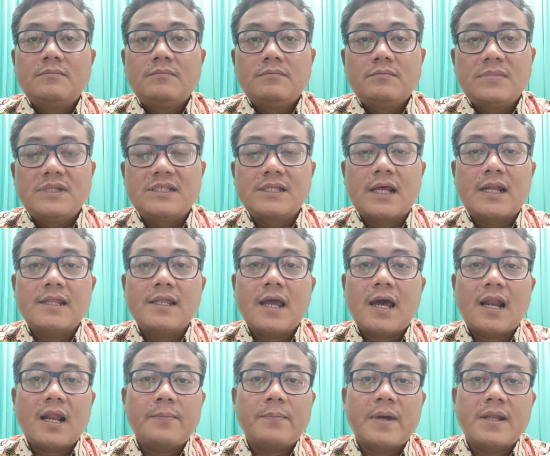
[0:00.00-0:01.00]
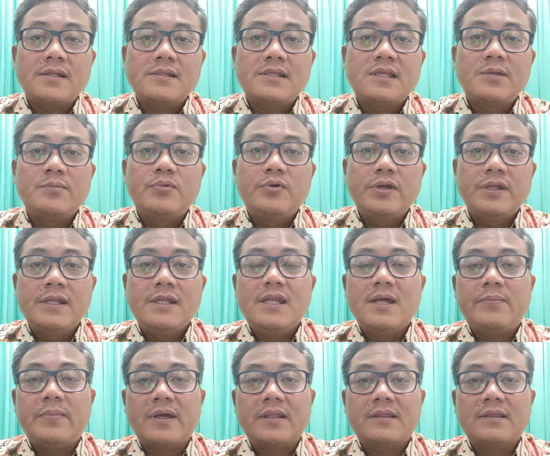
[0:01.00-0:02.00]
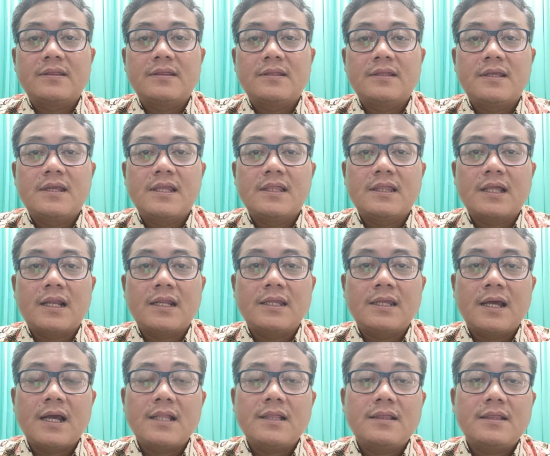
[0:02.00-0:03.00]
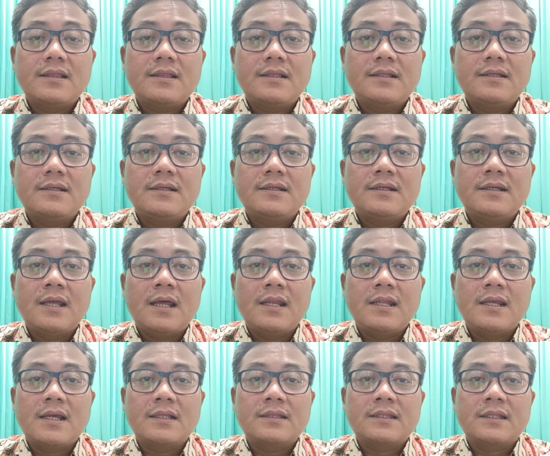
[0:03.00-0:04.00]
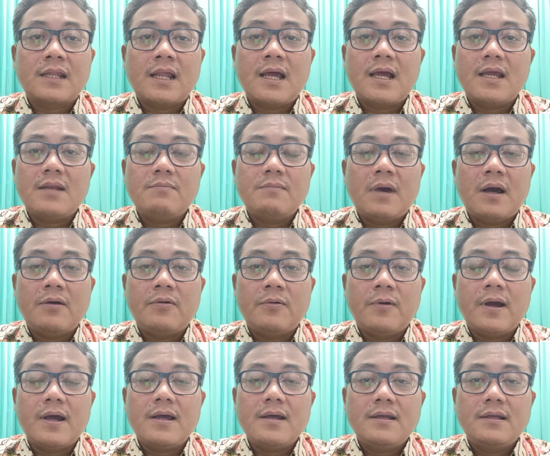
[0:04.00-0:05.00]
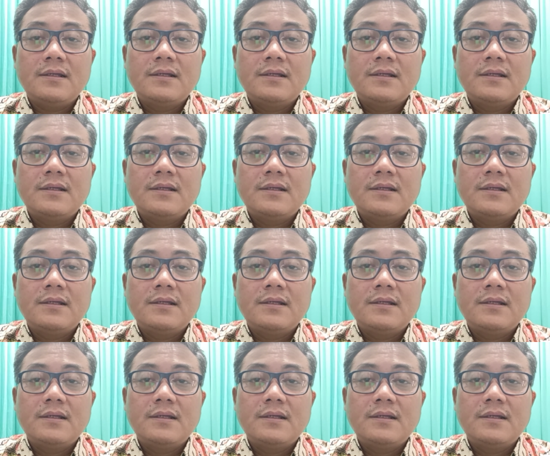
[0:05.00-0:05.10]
Besarnya harapan si ibu ini dapat kita lihat dari keterangan bahwa